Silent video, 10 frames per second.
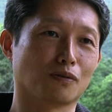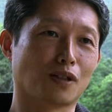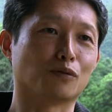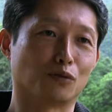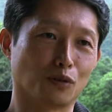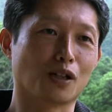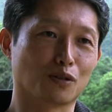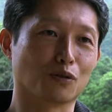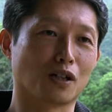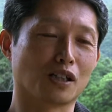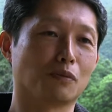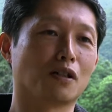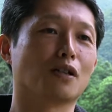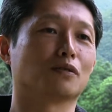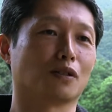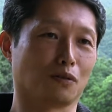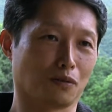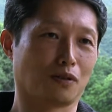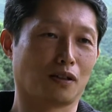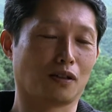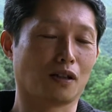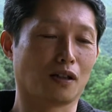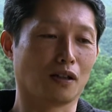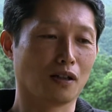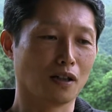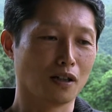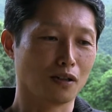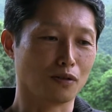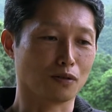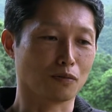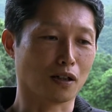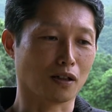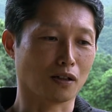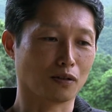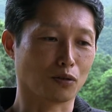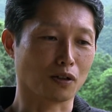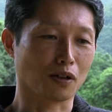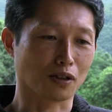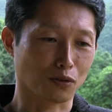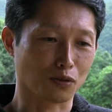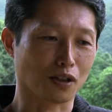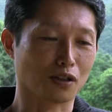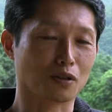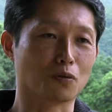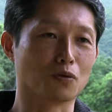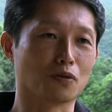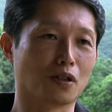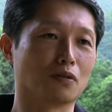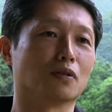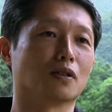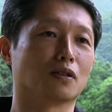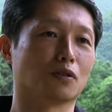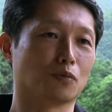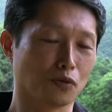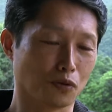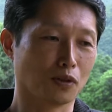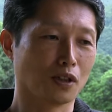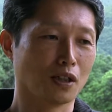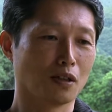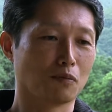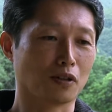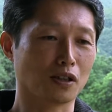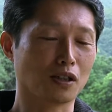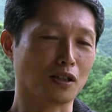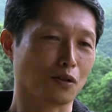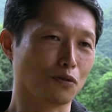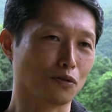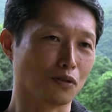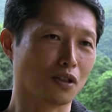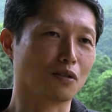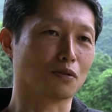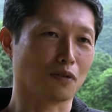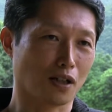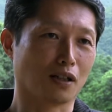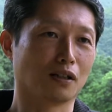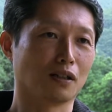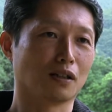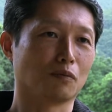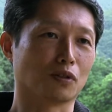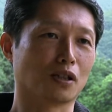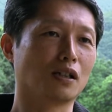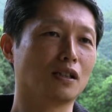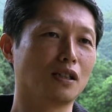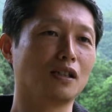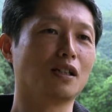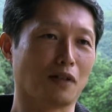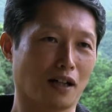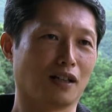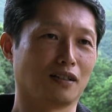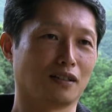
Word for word: タウンの活動を始められるんだろうっていう、まあ、問い合わせというか質問を受けるんですけども私たちがよく言ってるのは3人いれば